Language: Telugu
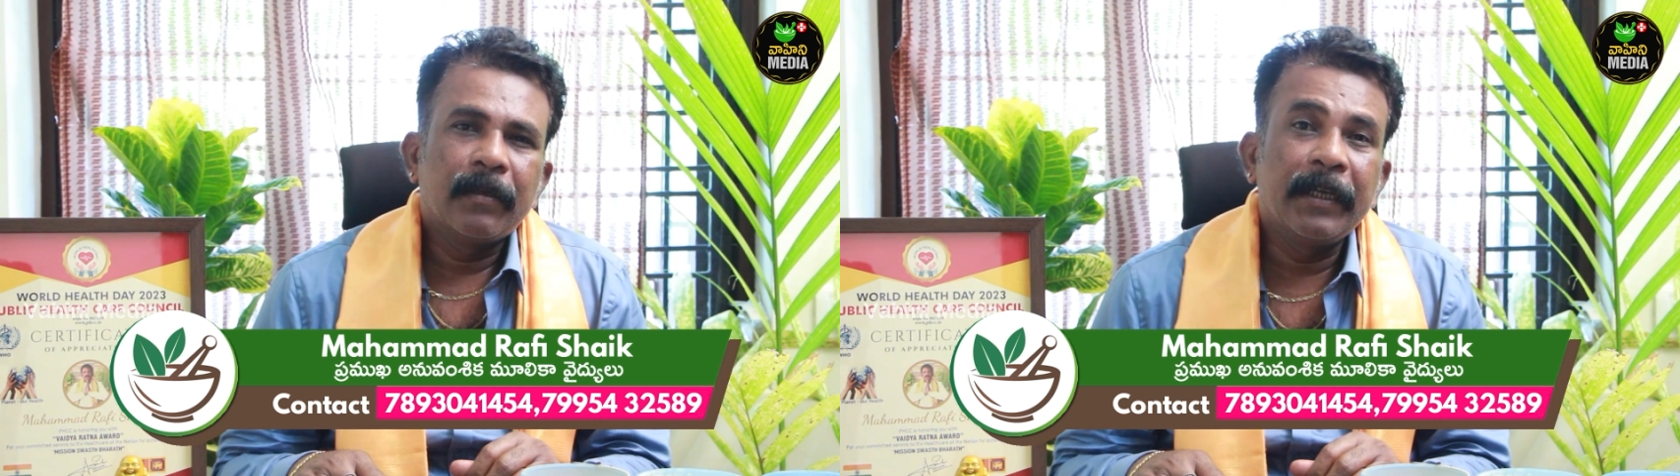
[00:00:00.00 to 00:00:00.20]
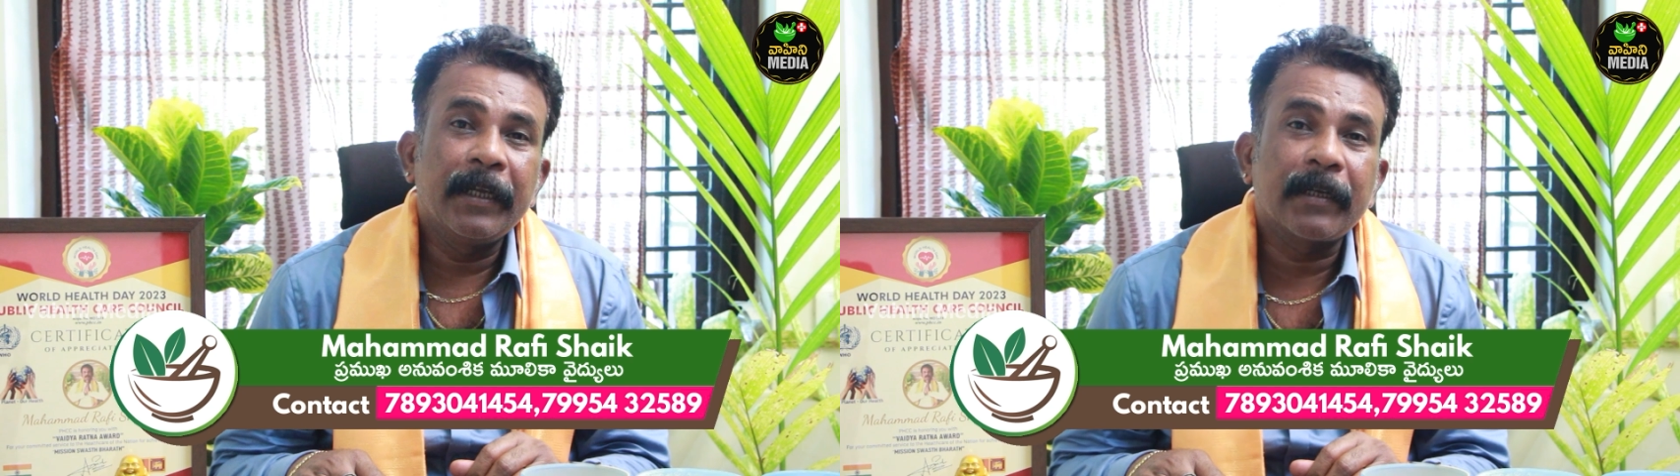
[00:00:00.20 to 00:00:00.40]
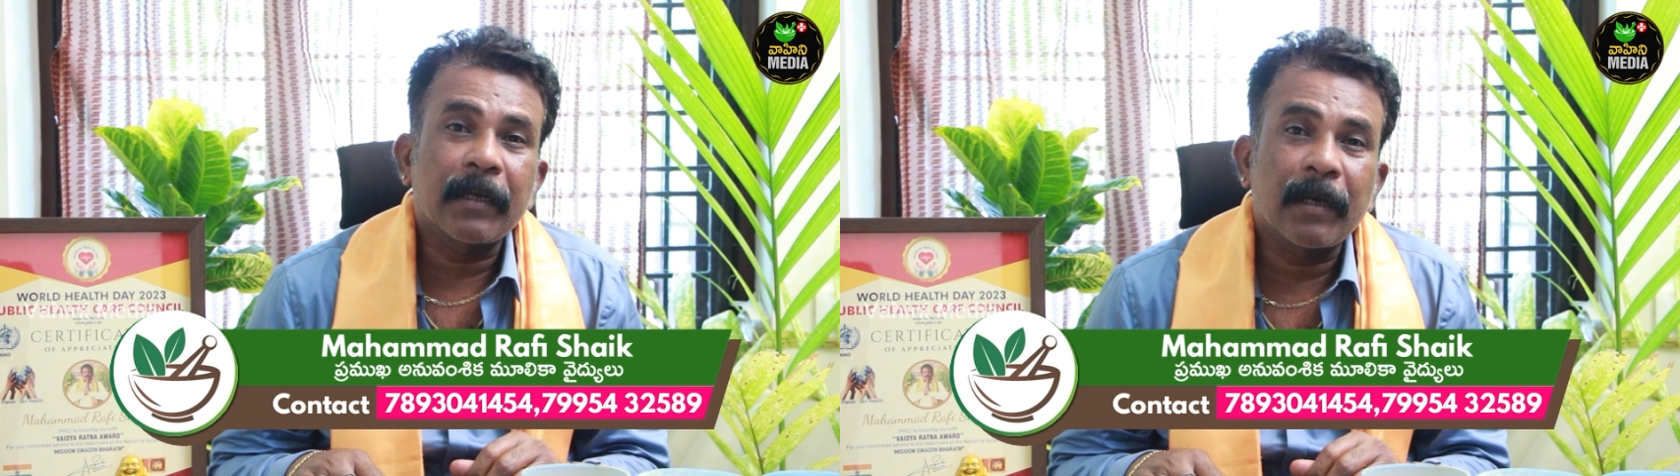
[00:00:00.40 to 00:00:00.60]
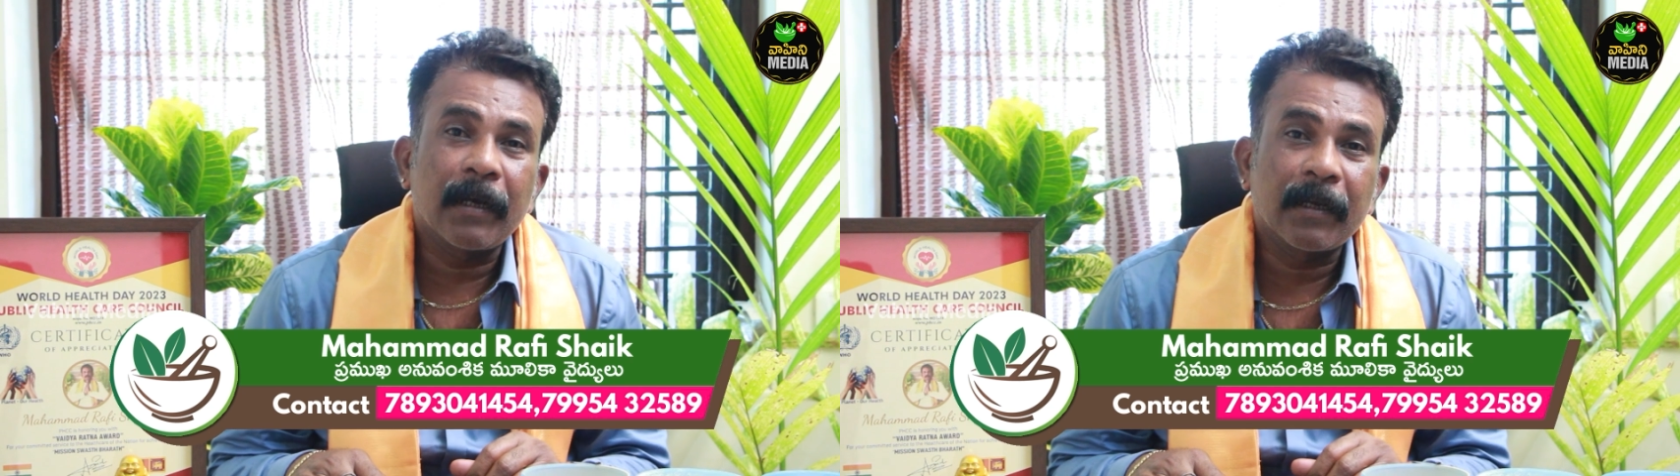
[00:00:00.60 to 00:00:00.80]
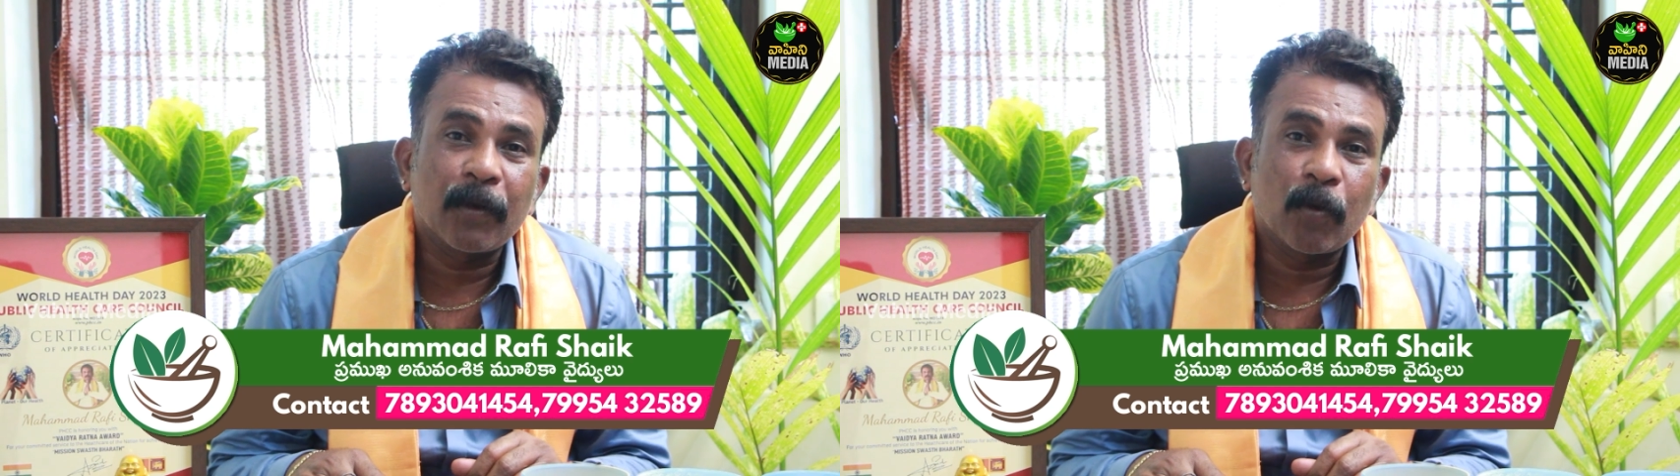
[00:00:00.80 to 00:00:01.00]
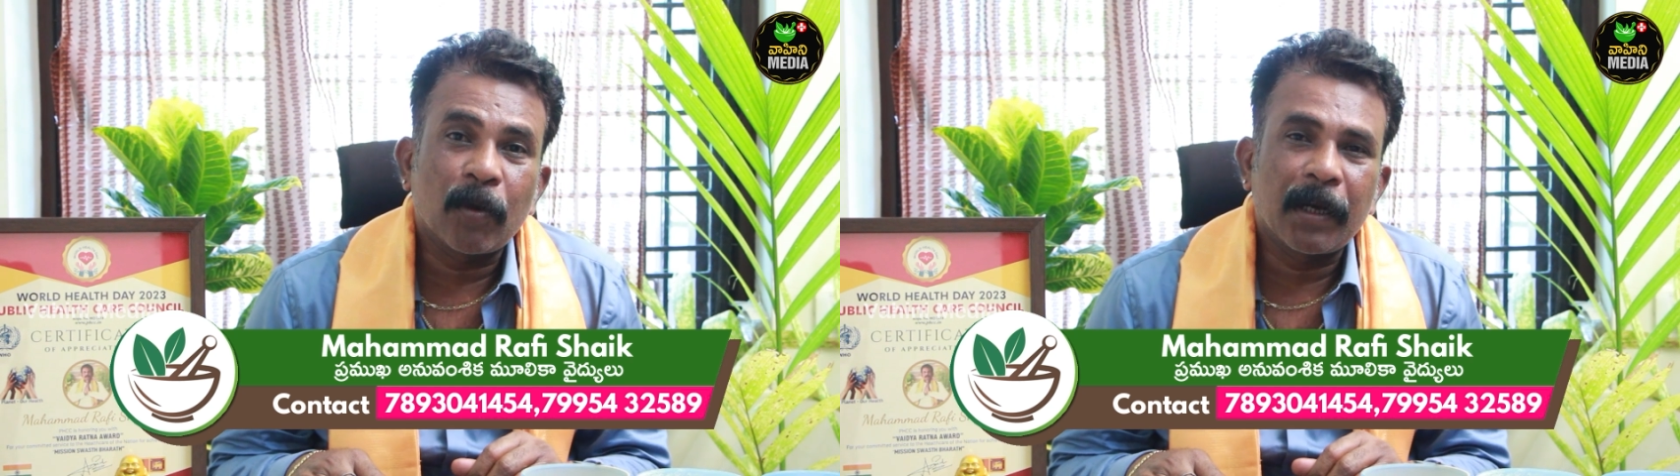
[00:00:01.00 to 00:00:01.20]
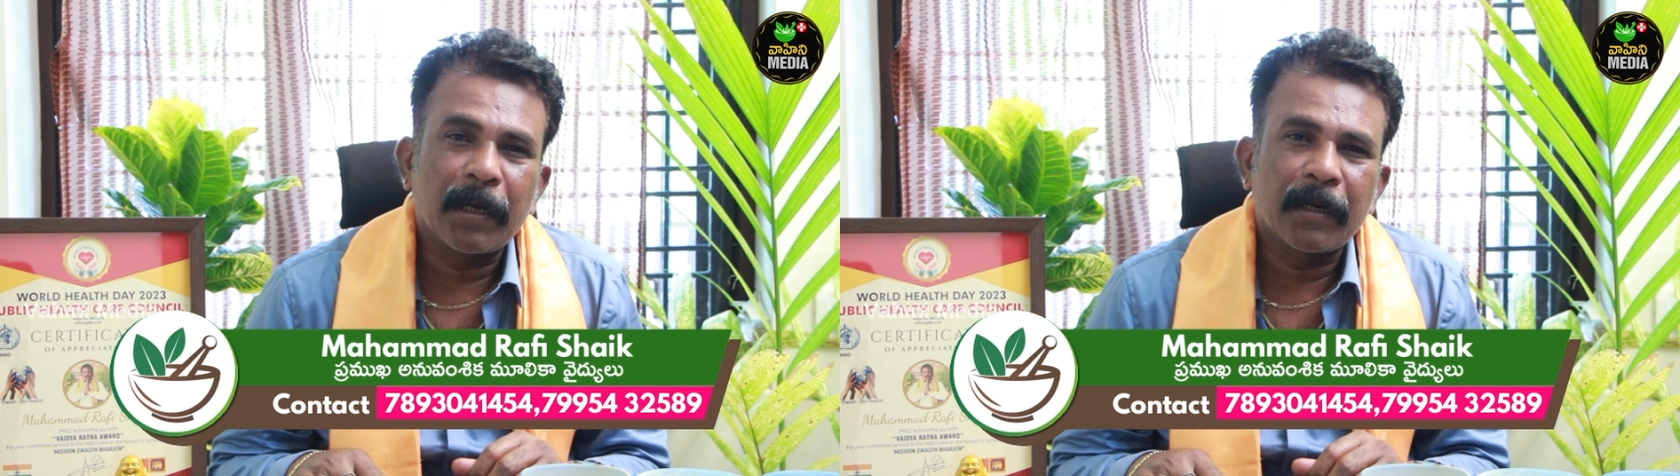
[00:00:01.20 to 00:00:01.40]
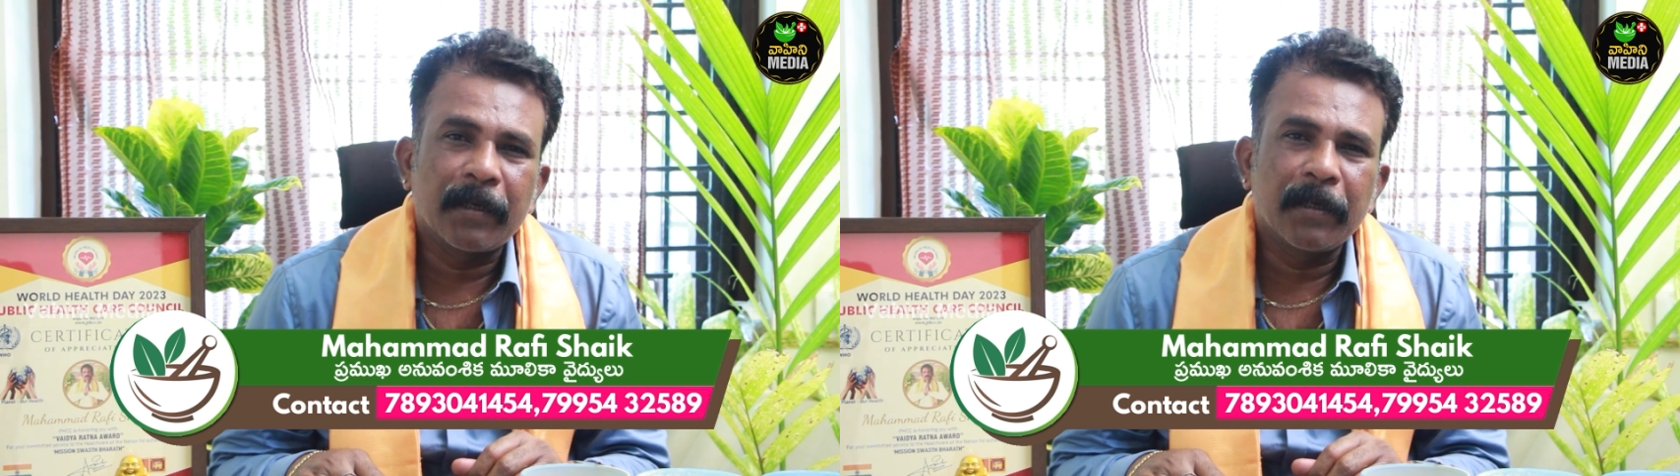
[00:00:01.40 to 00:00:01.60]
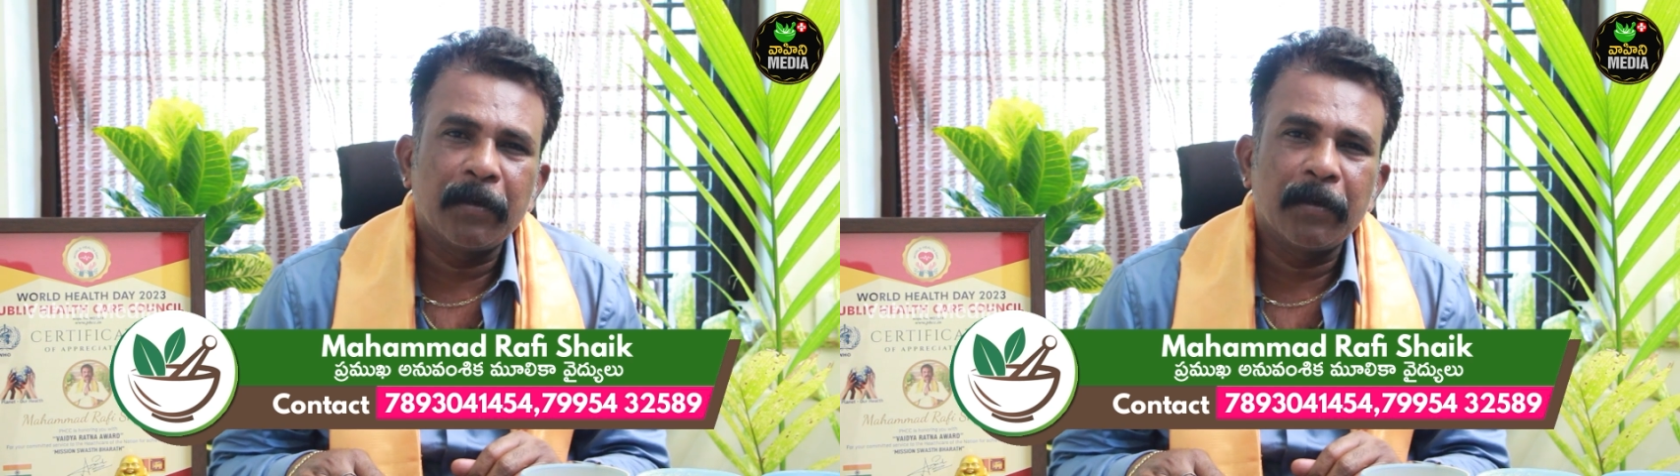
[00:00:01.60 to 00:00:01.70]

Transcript: దీర్ఘకాలిక రోగాలైన